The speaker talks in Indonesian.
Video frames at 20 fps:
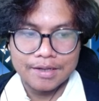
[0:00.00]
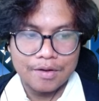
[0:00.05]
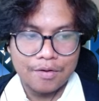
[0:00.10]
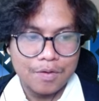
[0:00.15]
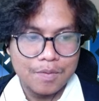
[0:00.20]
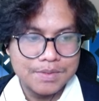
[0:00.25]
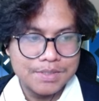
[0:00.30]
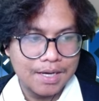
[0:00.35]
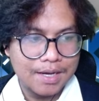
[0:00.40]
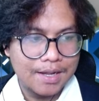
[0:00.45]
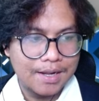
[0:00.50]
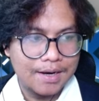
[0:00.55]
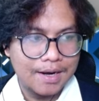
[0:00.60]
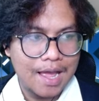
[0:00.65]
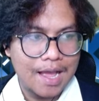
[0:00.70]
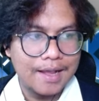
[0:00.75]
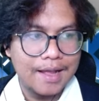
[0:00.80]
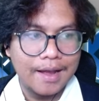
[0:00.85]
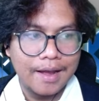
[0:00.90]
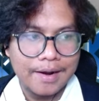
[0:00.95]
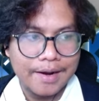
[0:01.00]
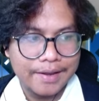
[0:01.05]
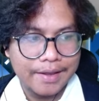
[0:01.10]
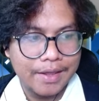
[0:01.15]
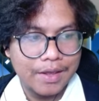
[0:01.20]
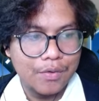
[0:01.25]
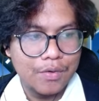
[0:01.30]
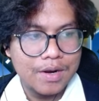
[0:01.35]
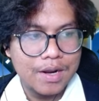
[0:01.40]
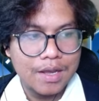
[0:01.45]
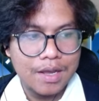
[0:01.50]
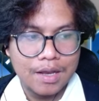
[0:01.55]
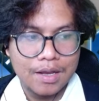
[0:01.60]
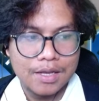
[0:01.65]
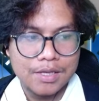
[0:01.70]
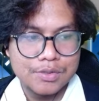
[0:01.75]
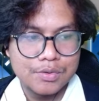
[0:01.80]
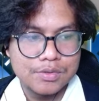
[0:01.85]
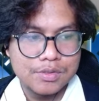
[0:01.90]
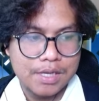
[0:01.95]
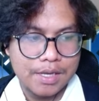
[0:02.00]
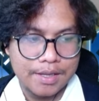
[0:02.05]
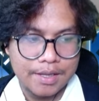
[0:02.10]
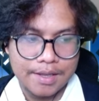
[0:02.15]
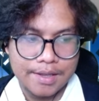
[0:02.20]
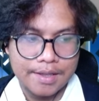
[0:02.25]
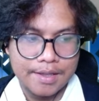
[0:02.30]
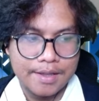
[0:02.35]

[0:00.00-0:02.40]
kalau misalkan agak ngelek kayak gue nih agak-agak susah ya.